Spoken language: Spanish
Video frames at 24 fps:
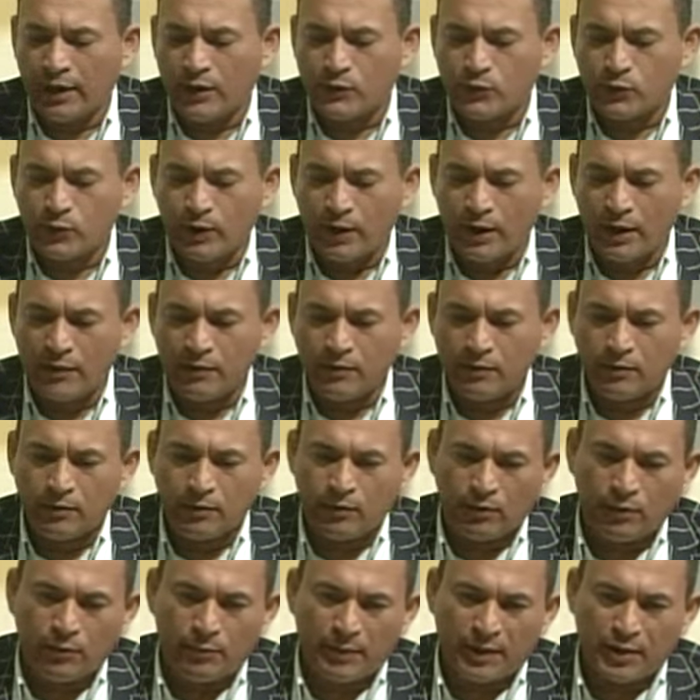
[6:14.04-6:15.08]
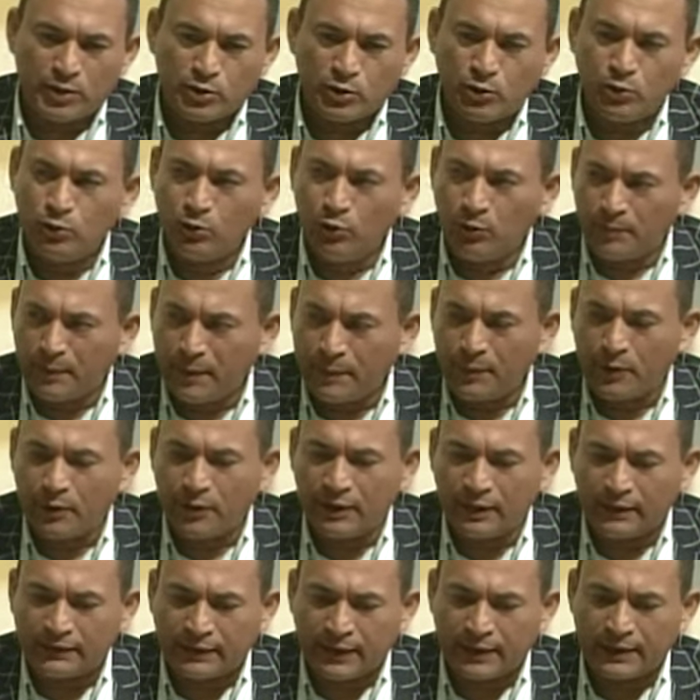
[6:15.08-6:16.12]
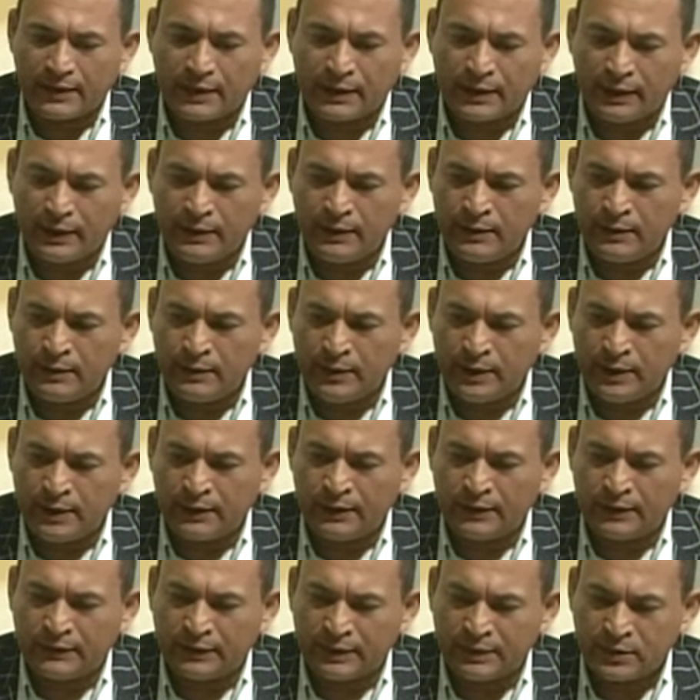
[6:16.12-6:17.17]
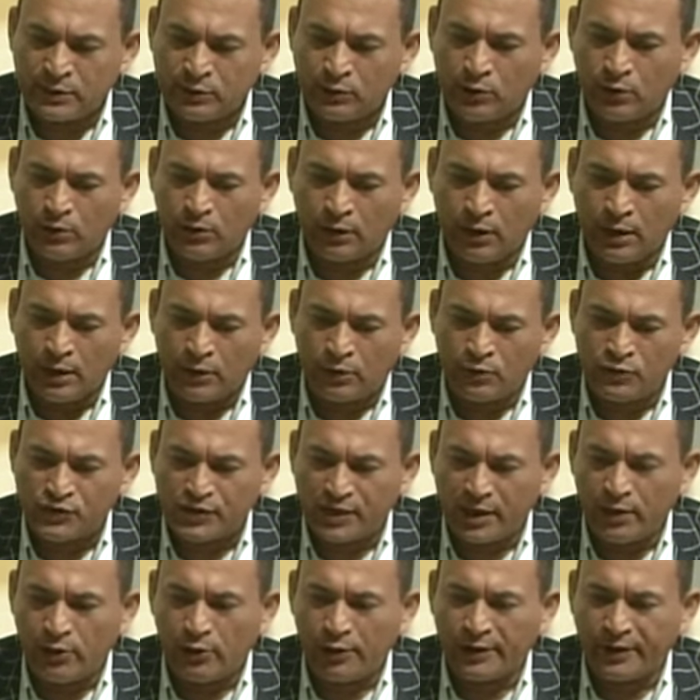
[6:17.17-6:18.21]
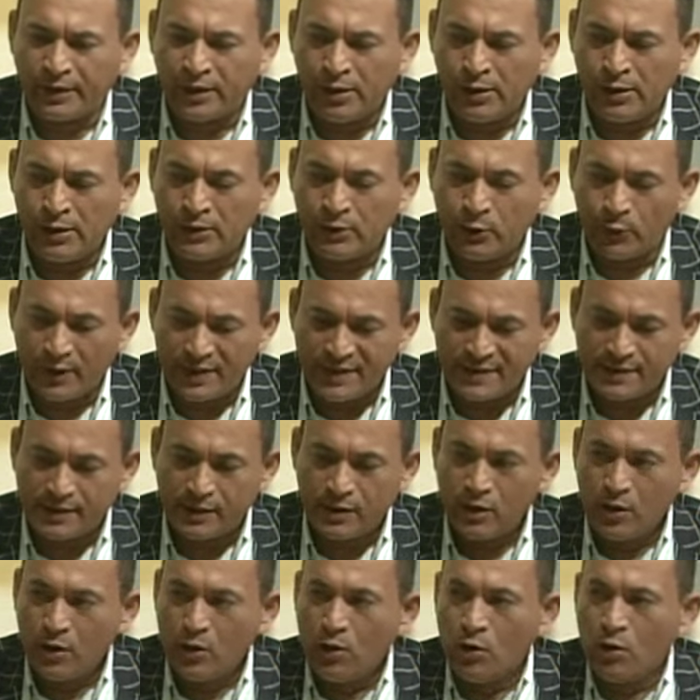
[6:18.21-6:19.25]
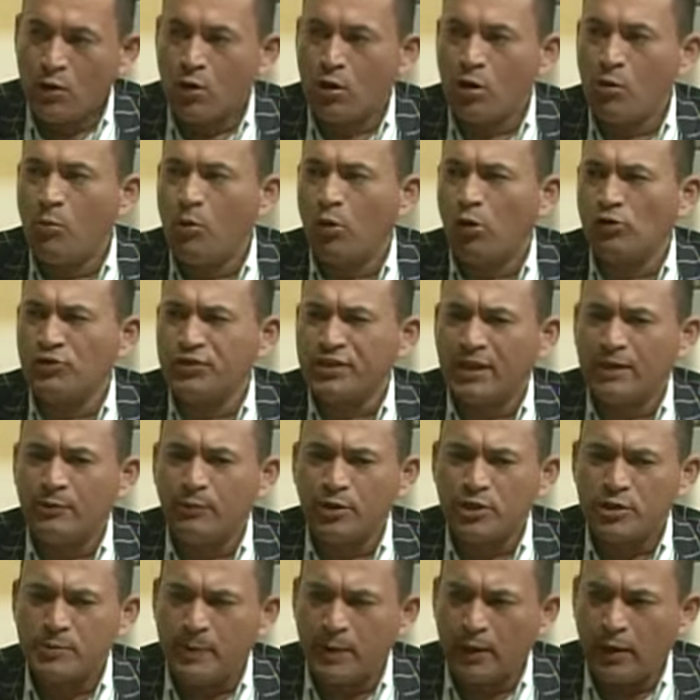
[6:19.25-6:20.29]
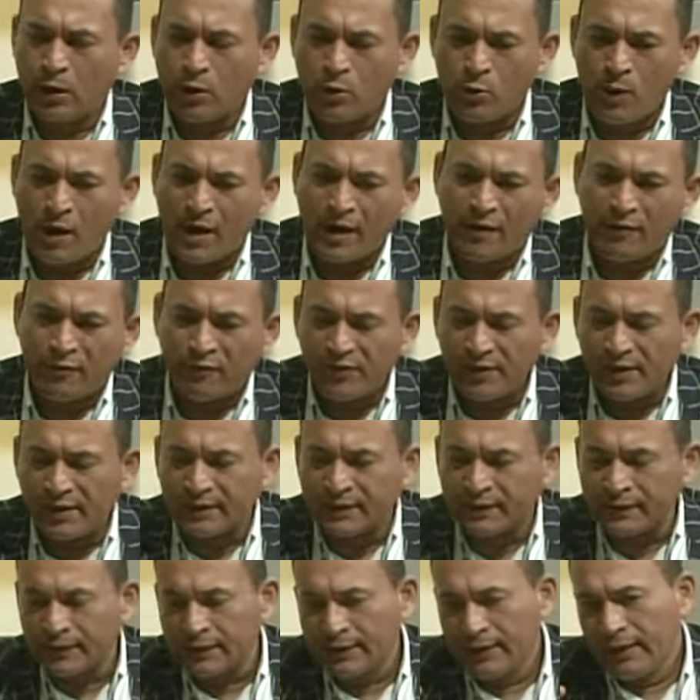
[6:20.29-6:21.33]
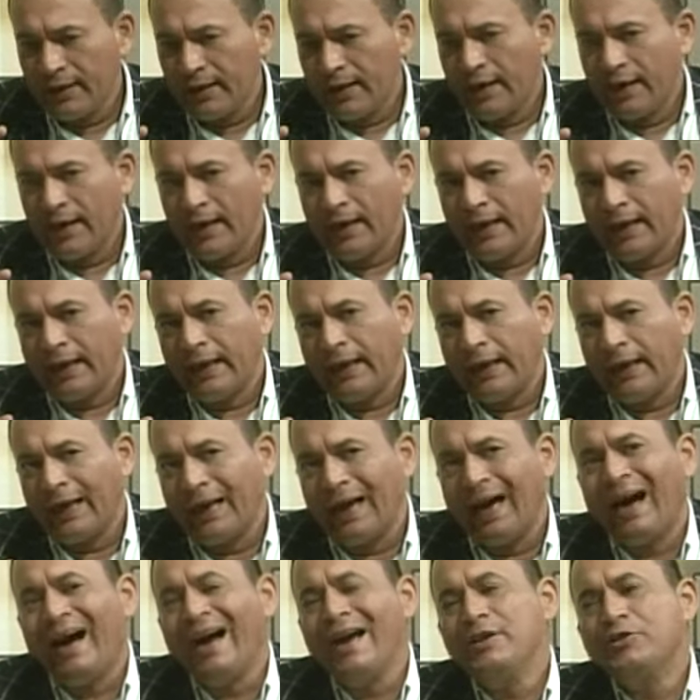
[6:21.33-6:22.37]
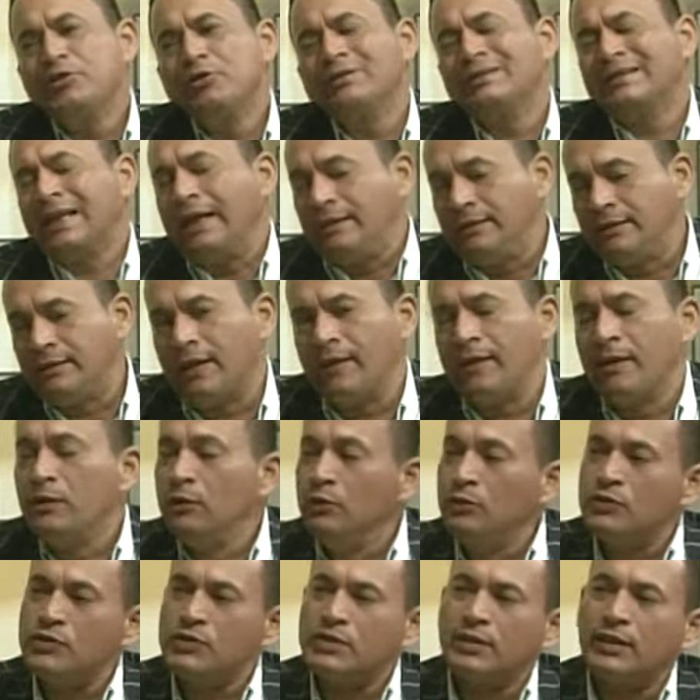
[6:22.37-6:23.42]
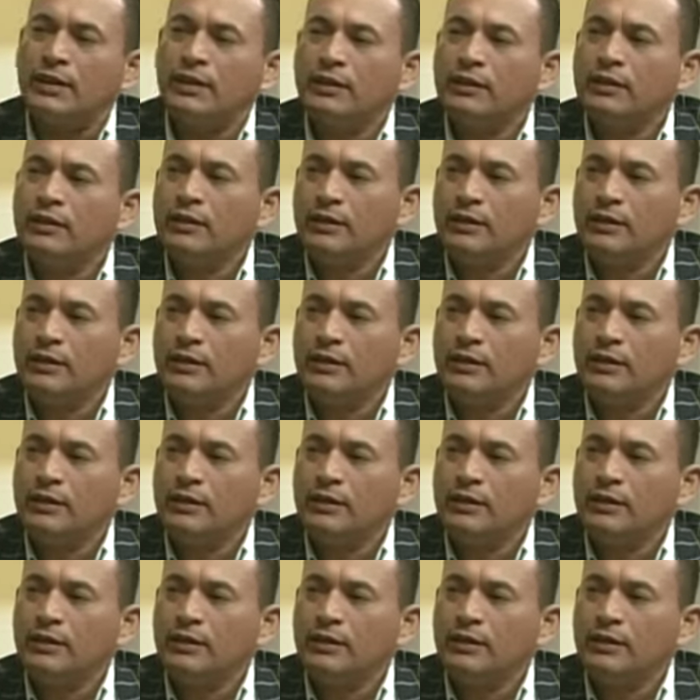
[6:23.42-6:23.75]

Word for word: eso es Operación Lupa, pero la está, eh, está haciendo el concejal Jorge Luis Ruiz como concejal del municipio de Carubana. Fíjate, ha hecho tanta denuncia